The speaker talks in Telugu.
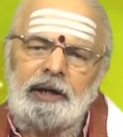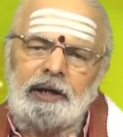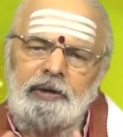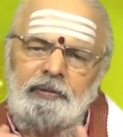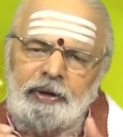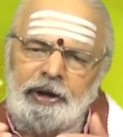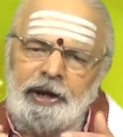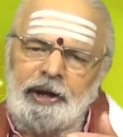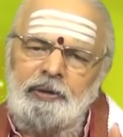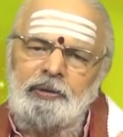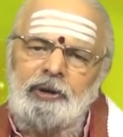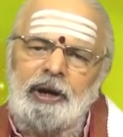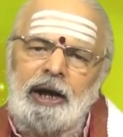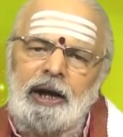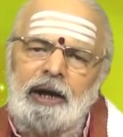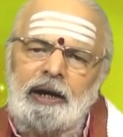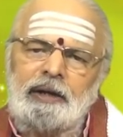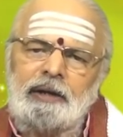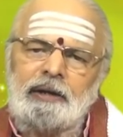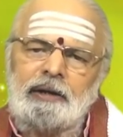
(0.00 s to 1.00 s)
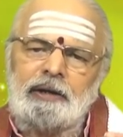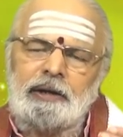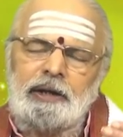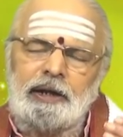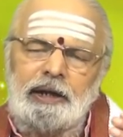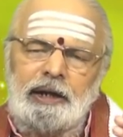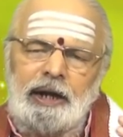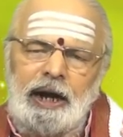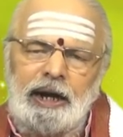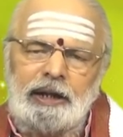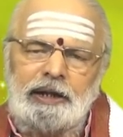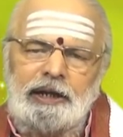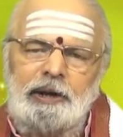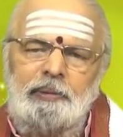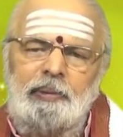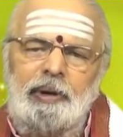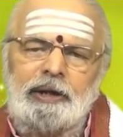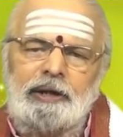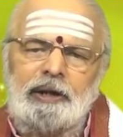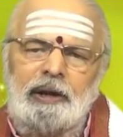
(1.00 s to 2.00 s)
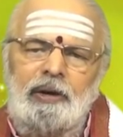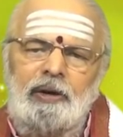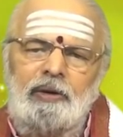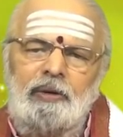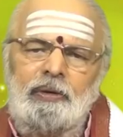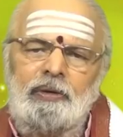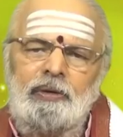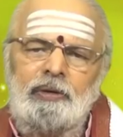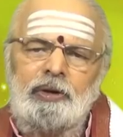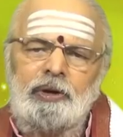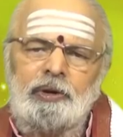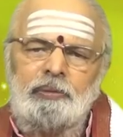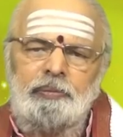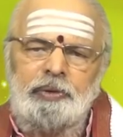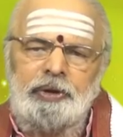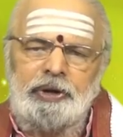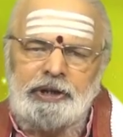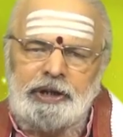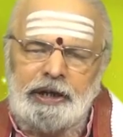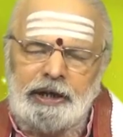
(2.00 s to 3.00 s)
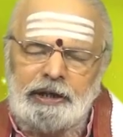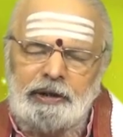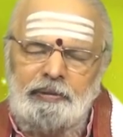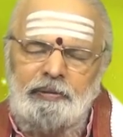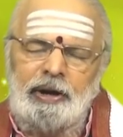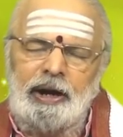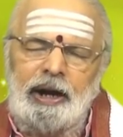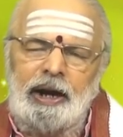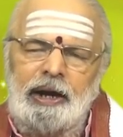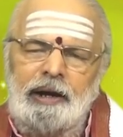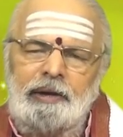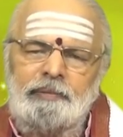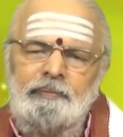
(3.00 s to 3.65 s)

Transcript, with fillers: ఇవన్నీ కూడా ఈ కార్తీక మాసంలో మీరు చేయటం వల్ల